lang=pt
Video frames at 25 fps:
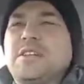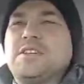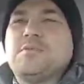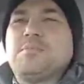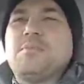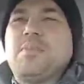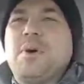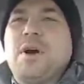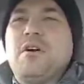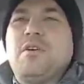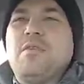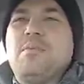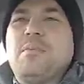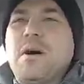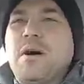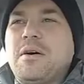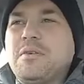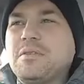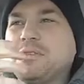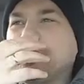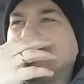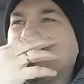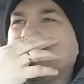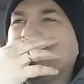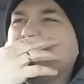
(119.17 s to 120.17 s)
É tipo, é arrumar
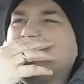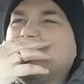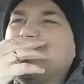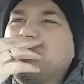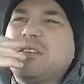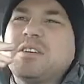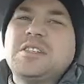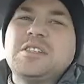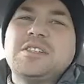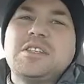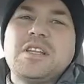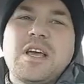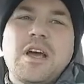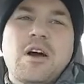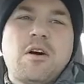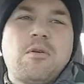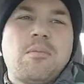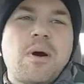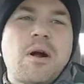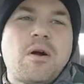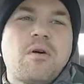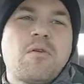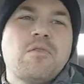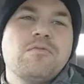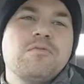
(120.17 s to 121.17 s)
um jeito. Não, a gente tem que
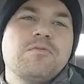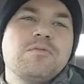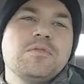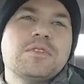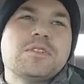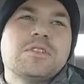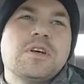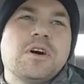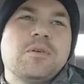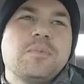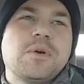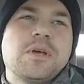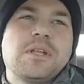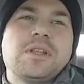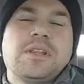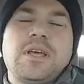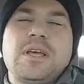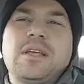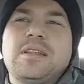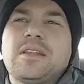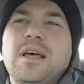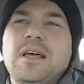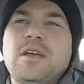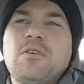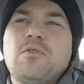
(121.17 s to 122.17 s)
arrumar confusão, porque tem
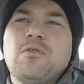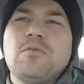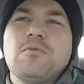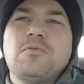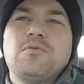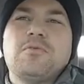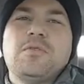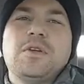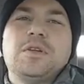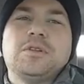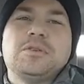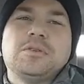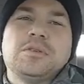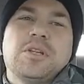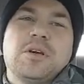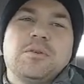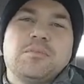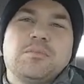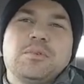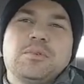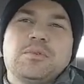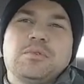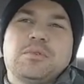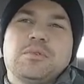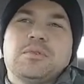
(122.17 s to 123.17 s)
que estar tá em conflito o
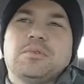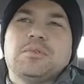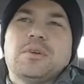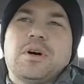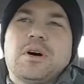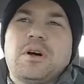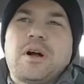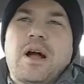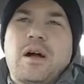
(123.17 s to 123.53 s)
tempo todo.